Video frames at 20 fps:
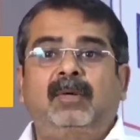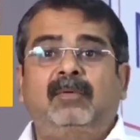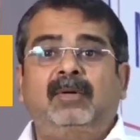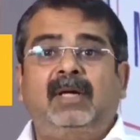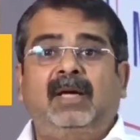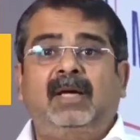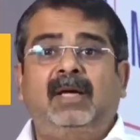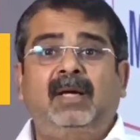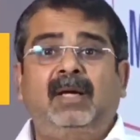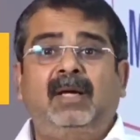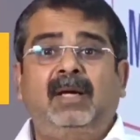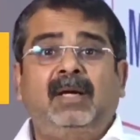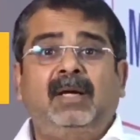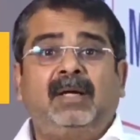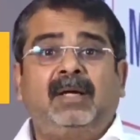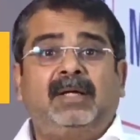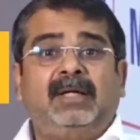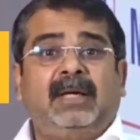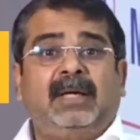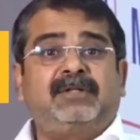संभावना है
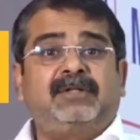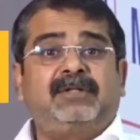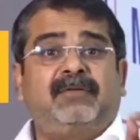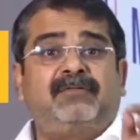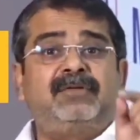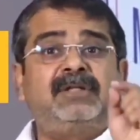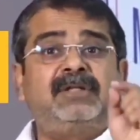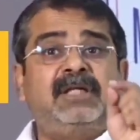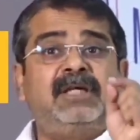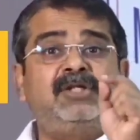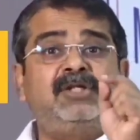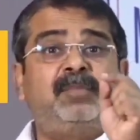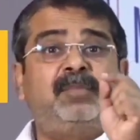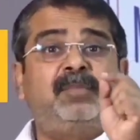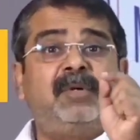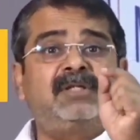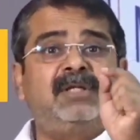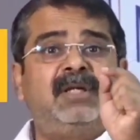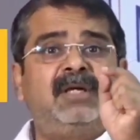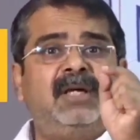कि आप सिर्फ तीस
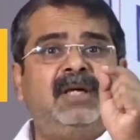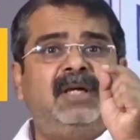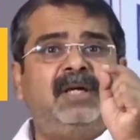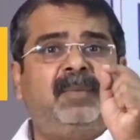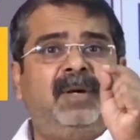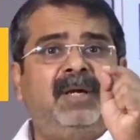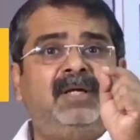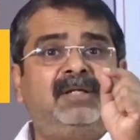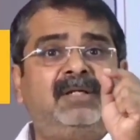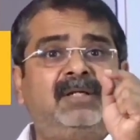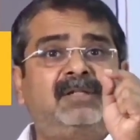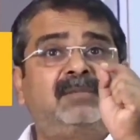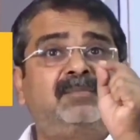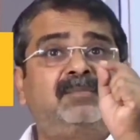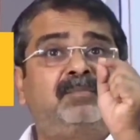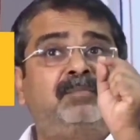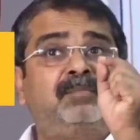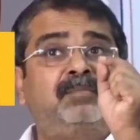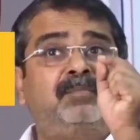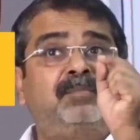परसेंट लिख पाएंगे
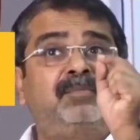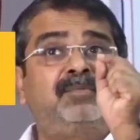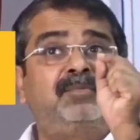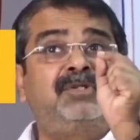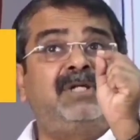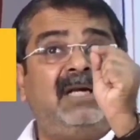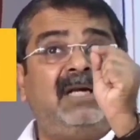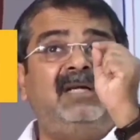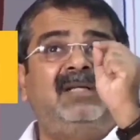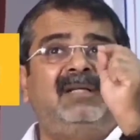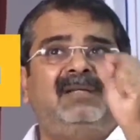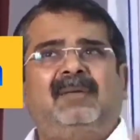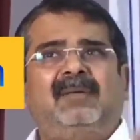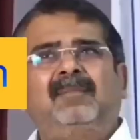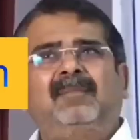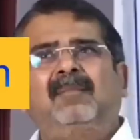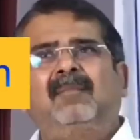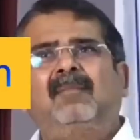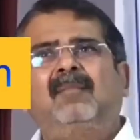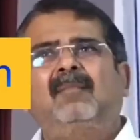शायद
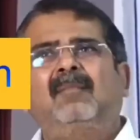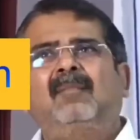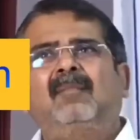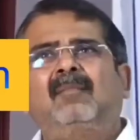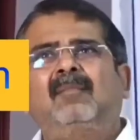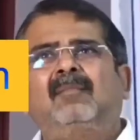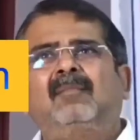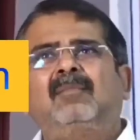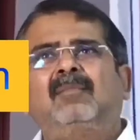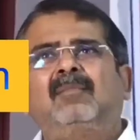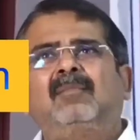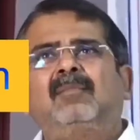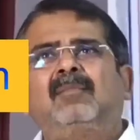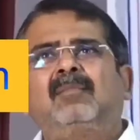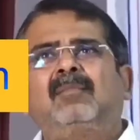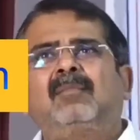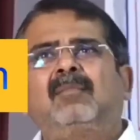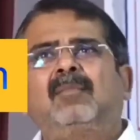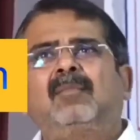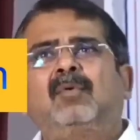
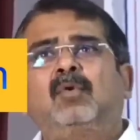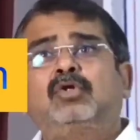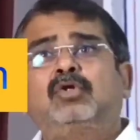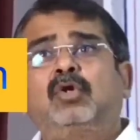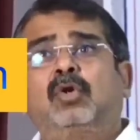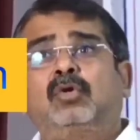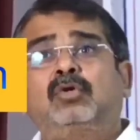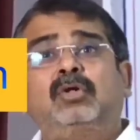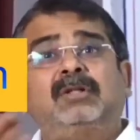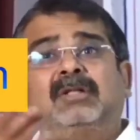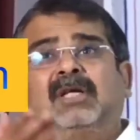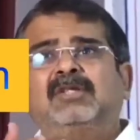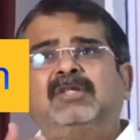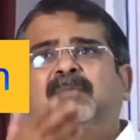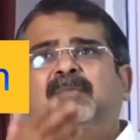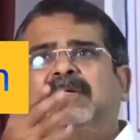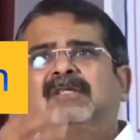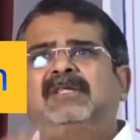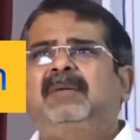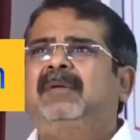कुछ लोग तो
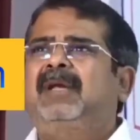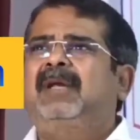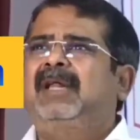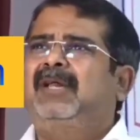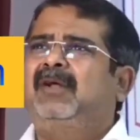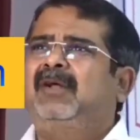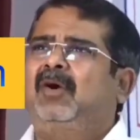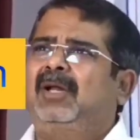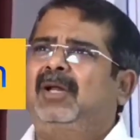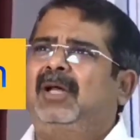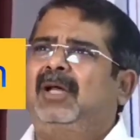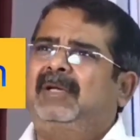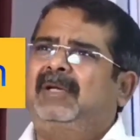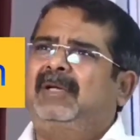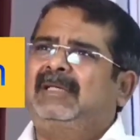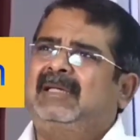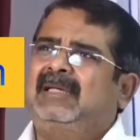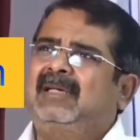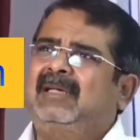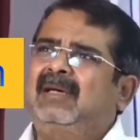दस परसेंट भी नहीं रिकॉल कर
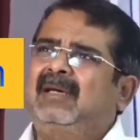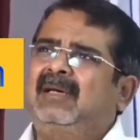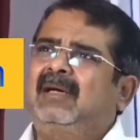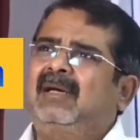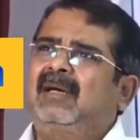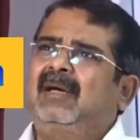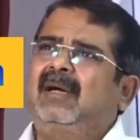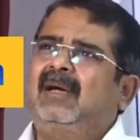पाते